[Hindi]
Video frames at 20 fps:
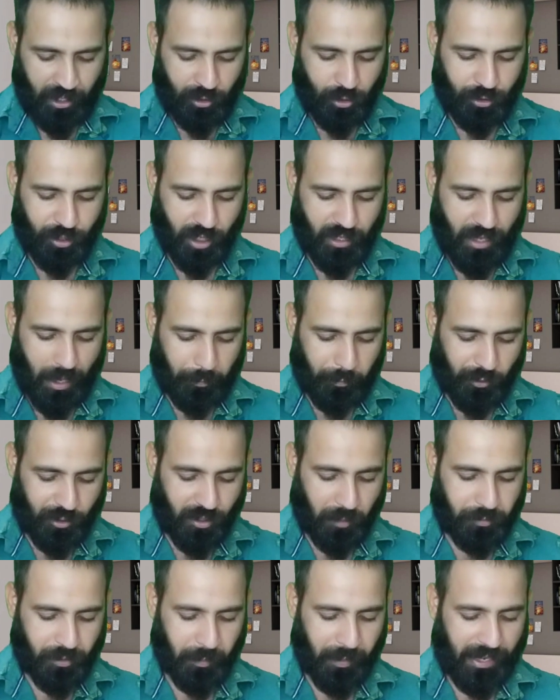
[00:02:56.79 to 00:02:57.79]
तो चलिए आपको
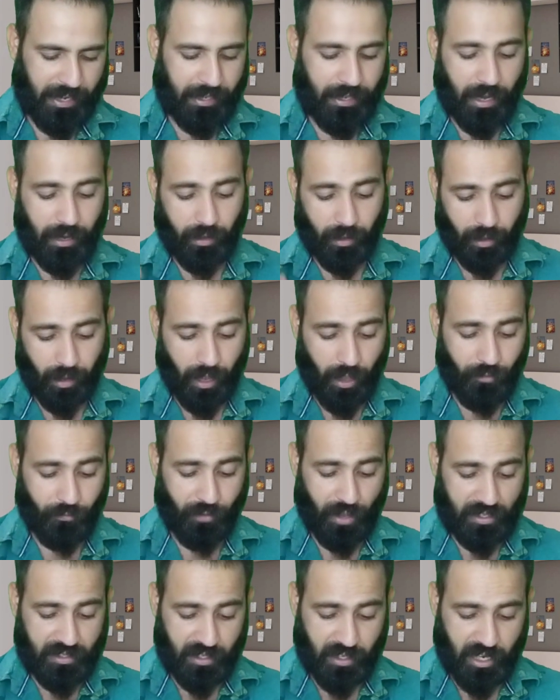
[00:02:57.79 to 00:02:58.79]
सबसे पहले क्या करना है
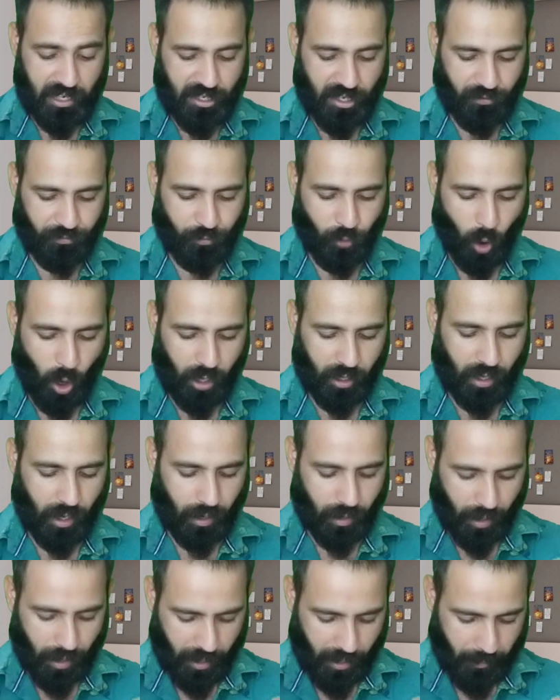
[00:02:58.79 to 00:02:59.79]
वैक्सीनेशन फॉर
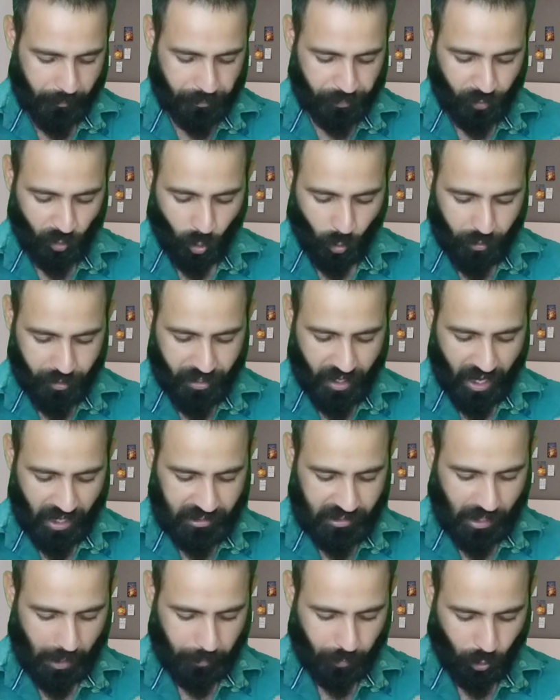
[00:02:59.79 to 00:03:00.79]
करना है और
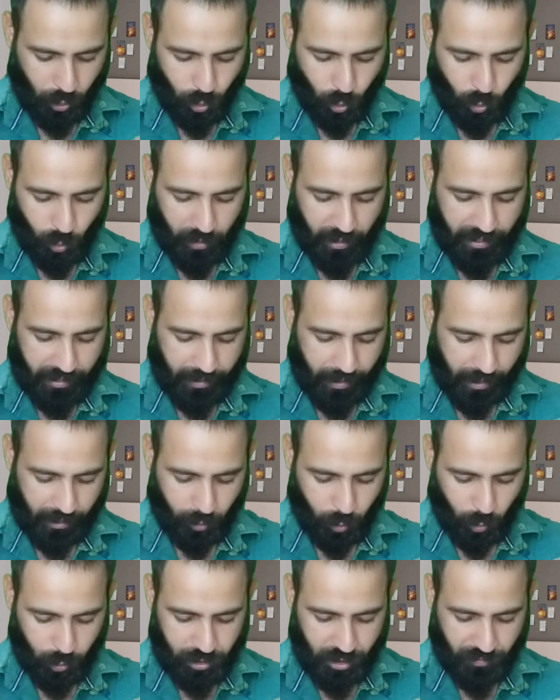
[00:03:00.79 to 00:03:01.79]
यहाँ से आपको ढूंढ लेना है
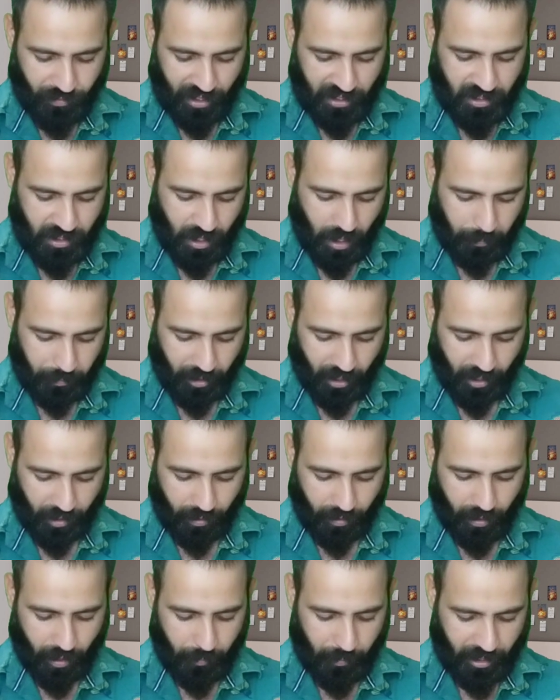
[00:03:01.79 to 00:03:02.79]
कौन सी वैक्सीन हम कर
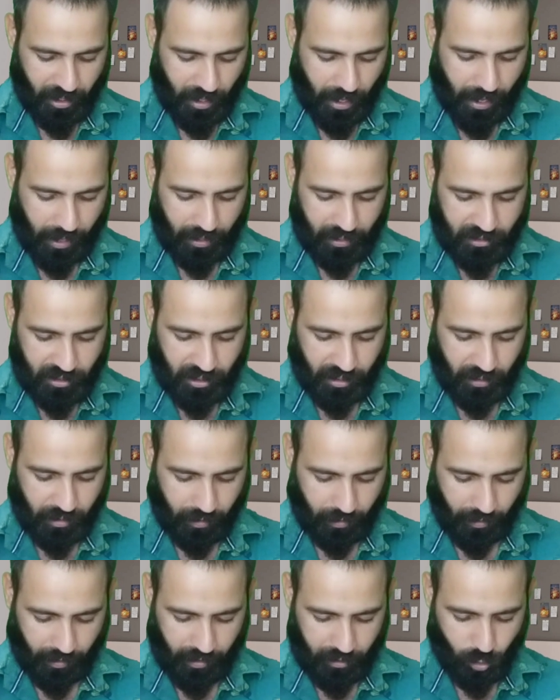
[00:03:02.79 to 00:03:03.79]
रहे हैं भाई एल
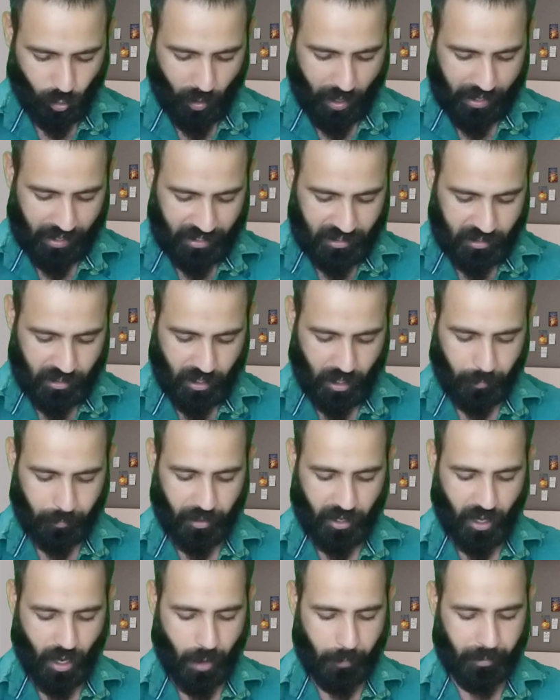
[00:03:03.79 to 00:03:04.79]
कर रहे हैं तो एल
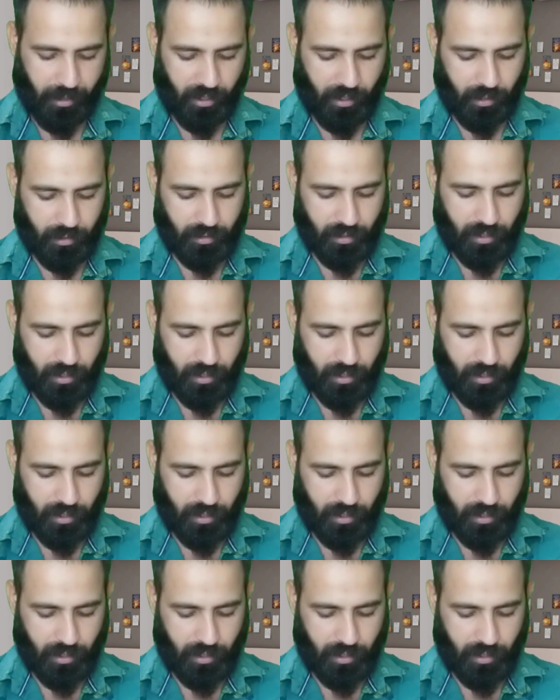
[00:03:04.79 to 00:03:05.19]
हमने यहाँ पर कर